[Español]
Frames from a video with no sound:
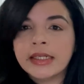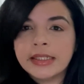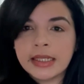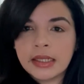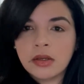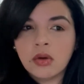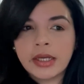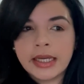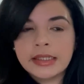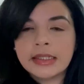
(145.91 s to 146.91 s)
ya tengo
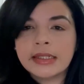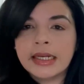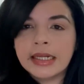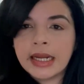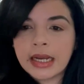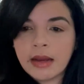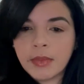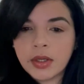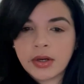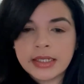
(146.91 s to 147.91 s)
que tenderle la cama
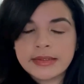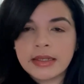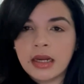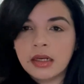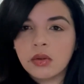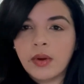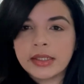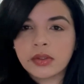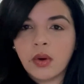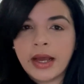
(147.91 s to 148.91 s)
y organizarle el
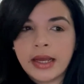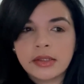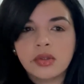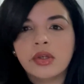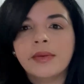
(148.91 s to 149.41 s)
cuarto a Anthony.